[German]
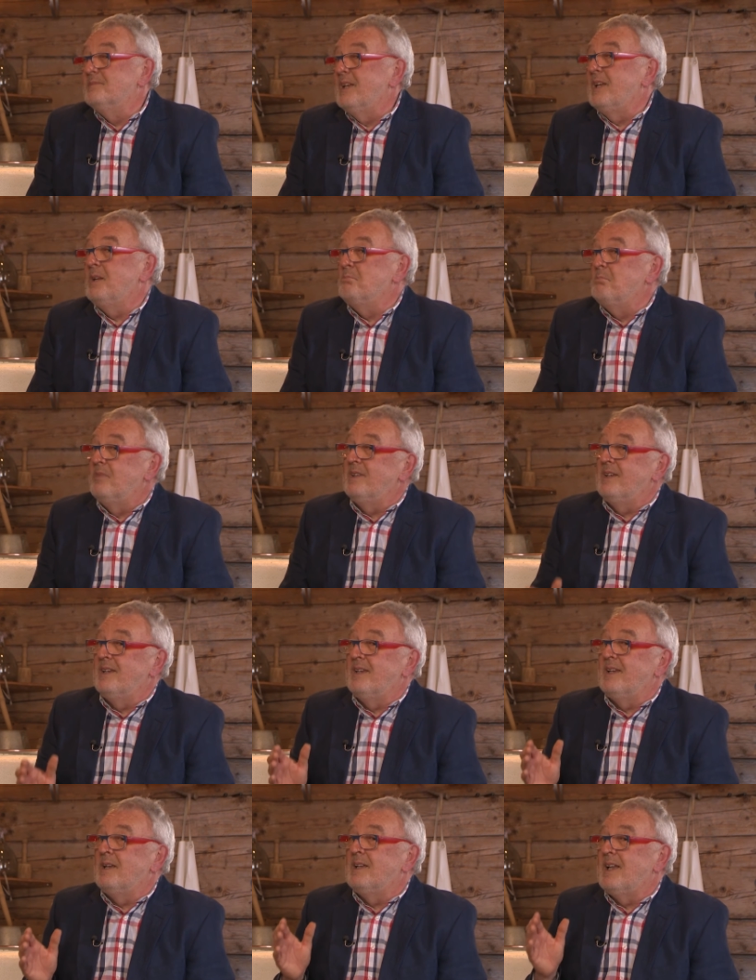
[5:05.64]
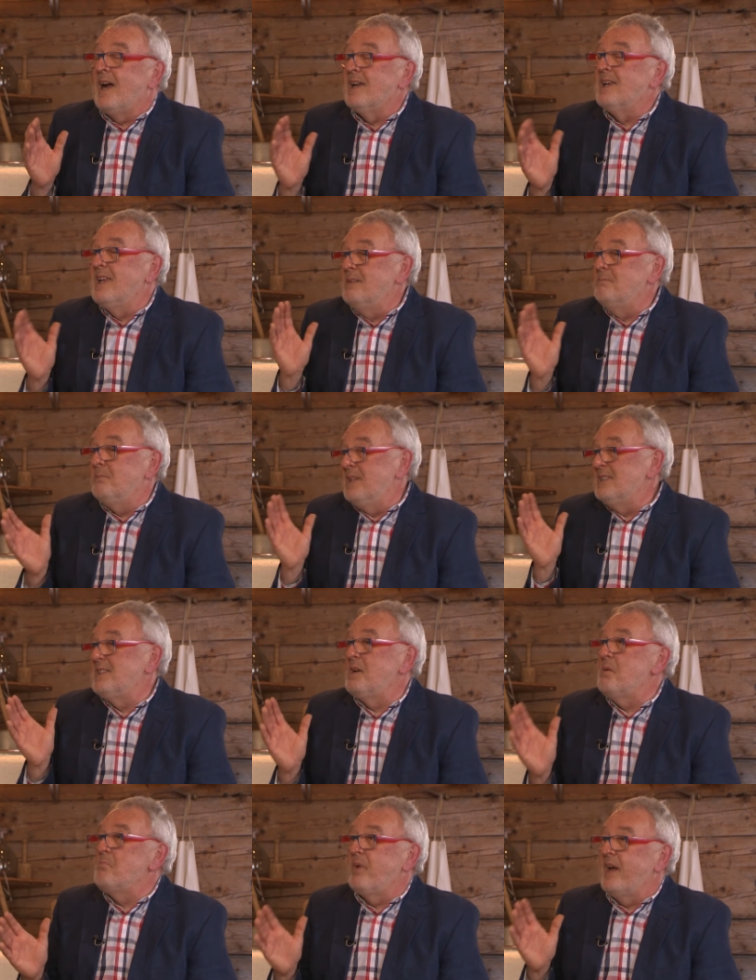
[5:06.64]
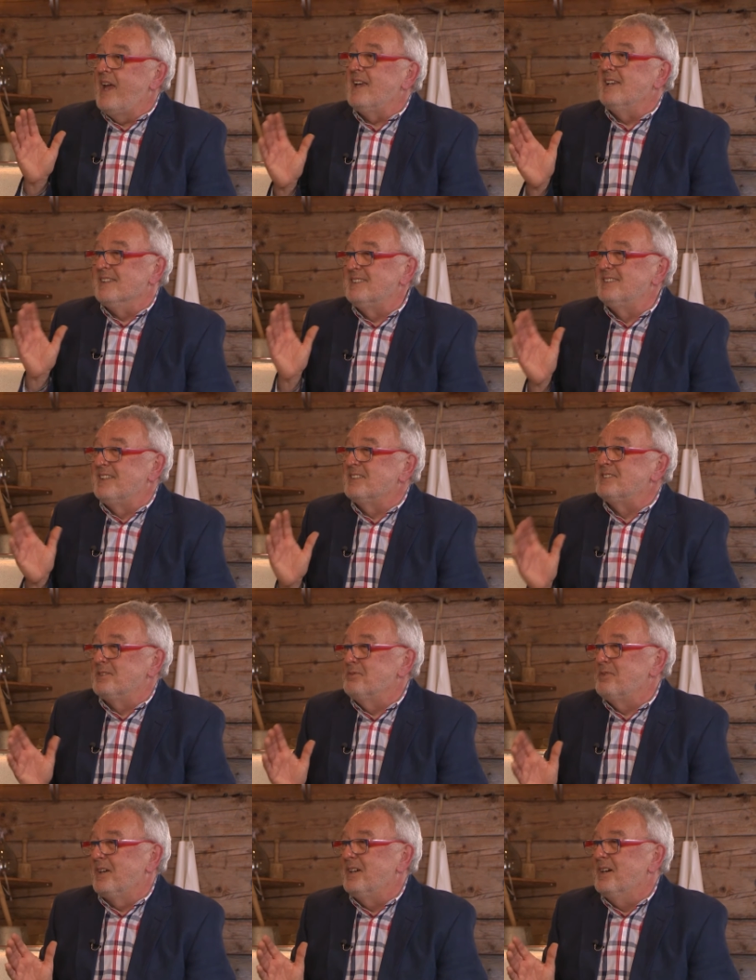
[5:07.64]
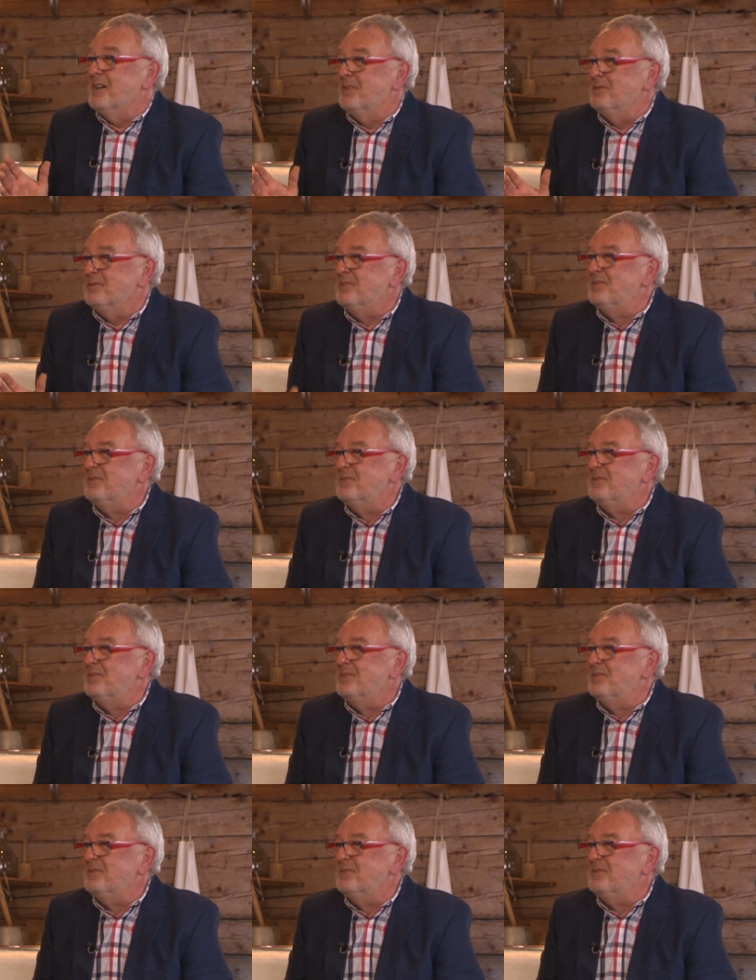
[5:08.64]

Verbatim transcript: im, in angemessenem Preis das zu verkaufen,